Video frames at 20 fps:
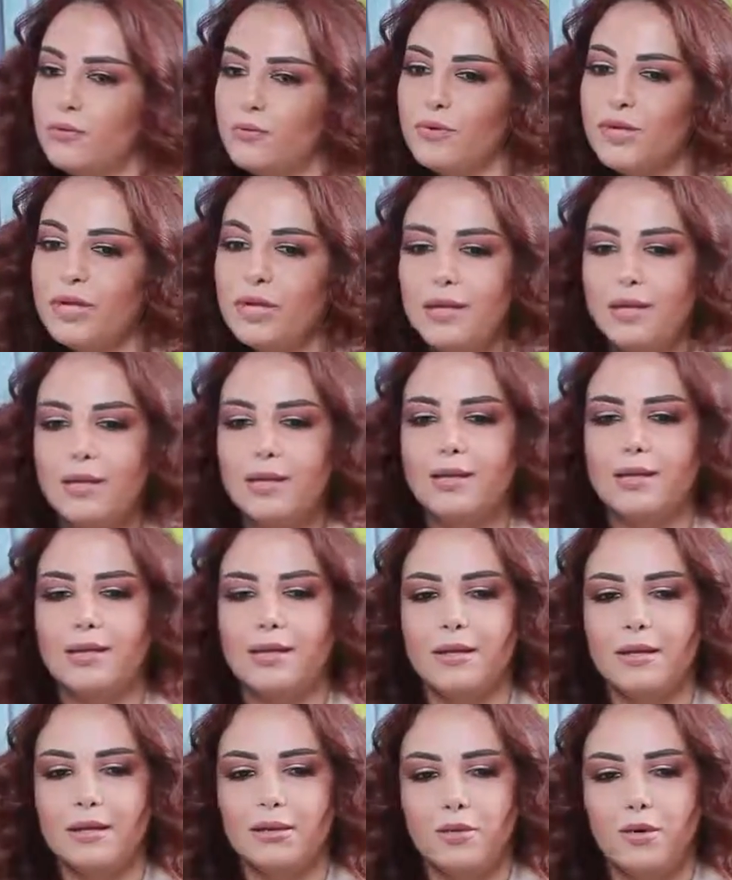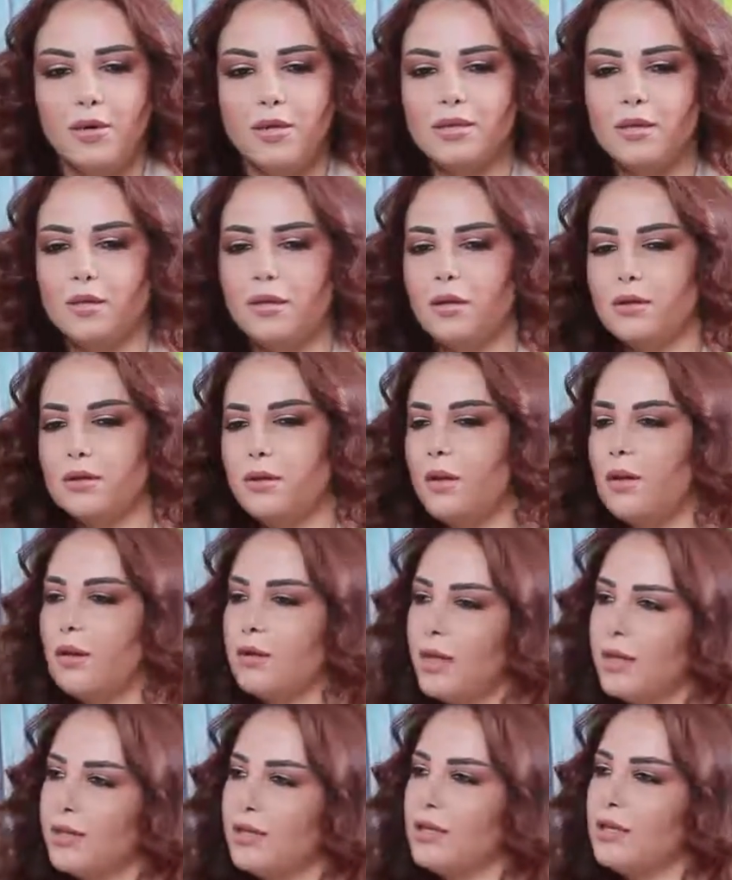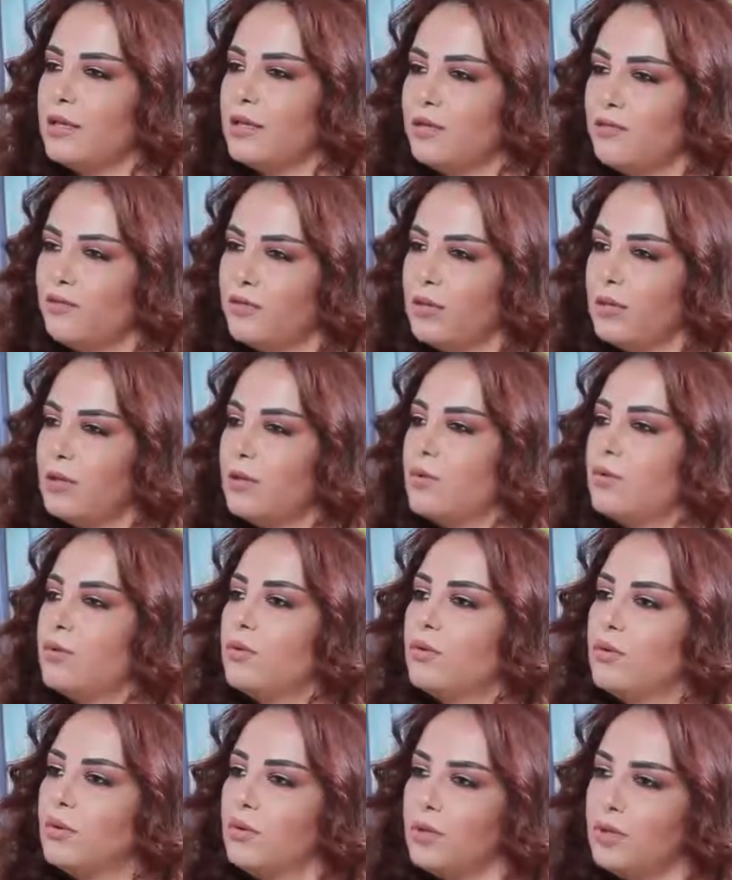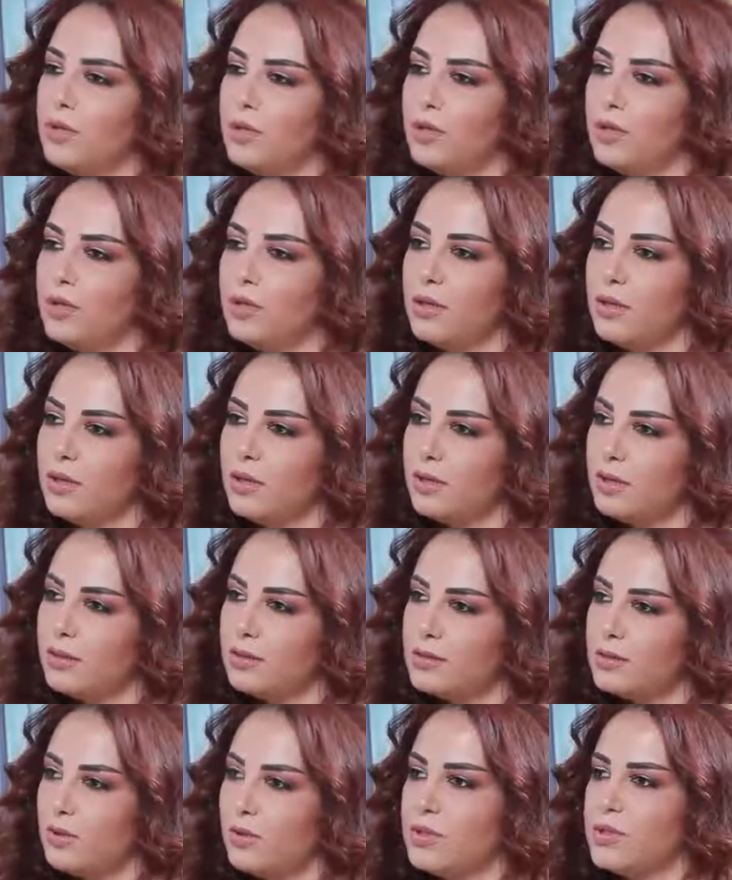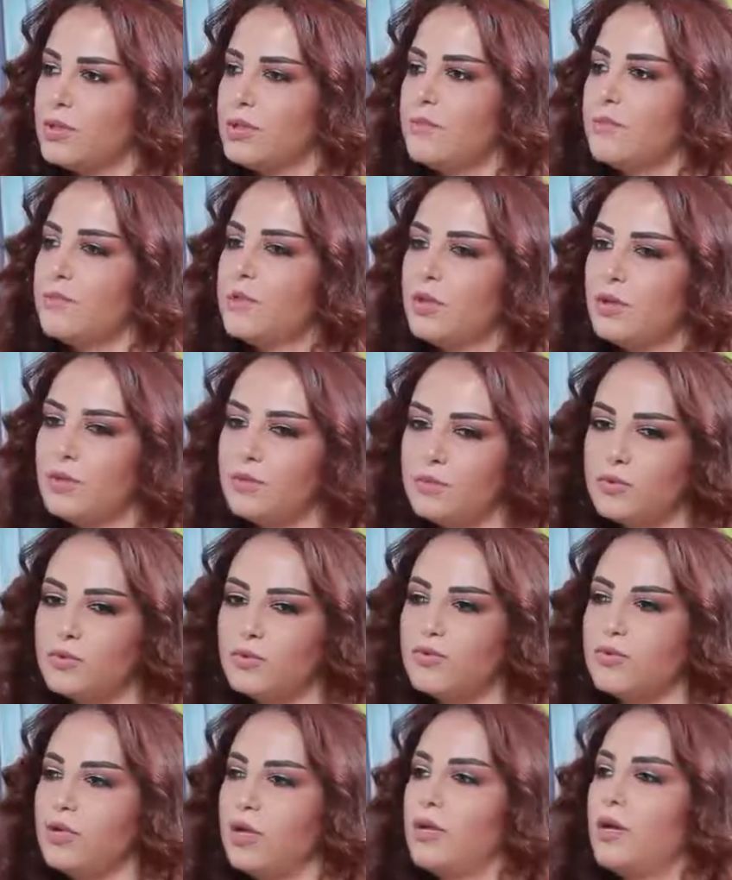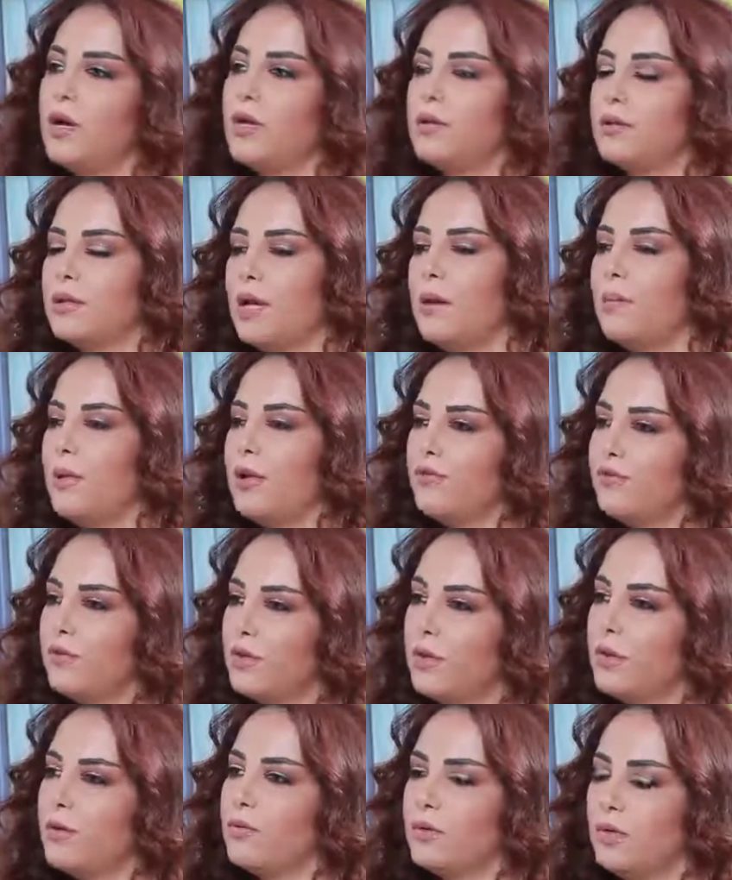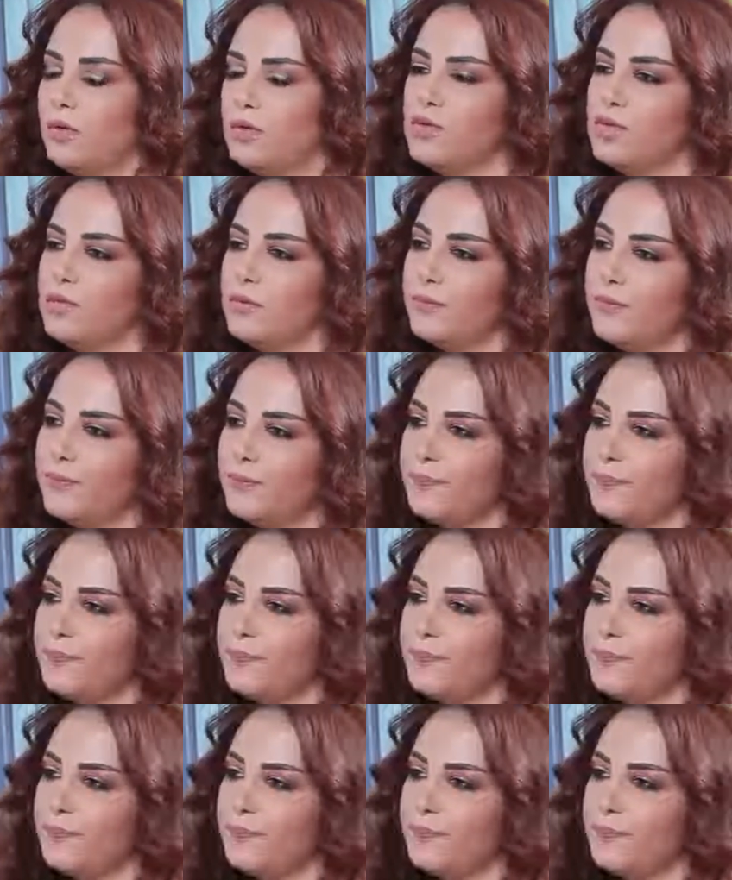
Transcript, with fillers: وكل نوع سرطان اكيد في له اتس اون سيمتومز وطريقه بتعامل فيها وكل شيء